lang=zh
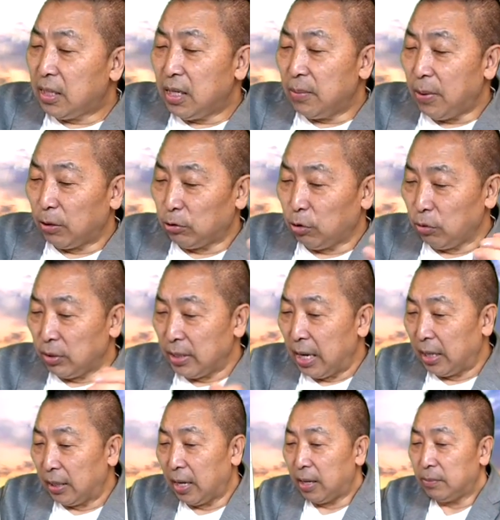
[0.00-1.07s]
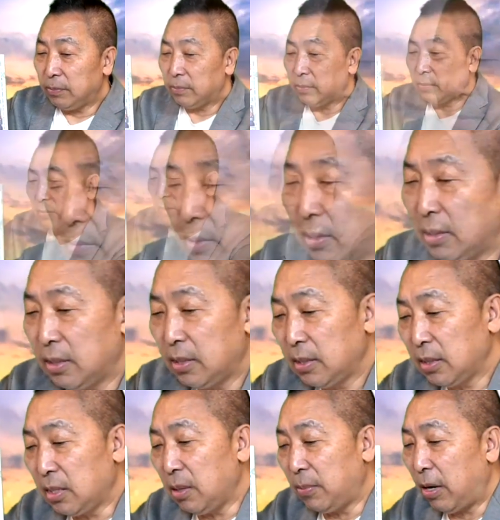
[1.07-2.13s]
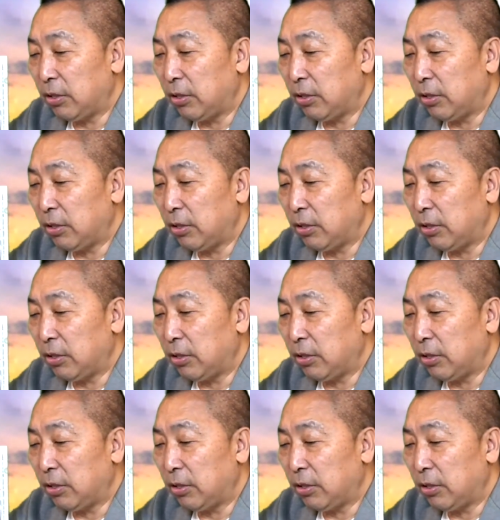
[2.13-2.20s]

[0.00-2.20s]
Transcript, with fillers: 各报都一样了，各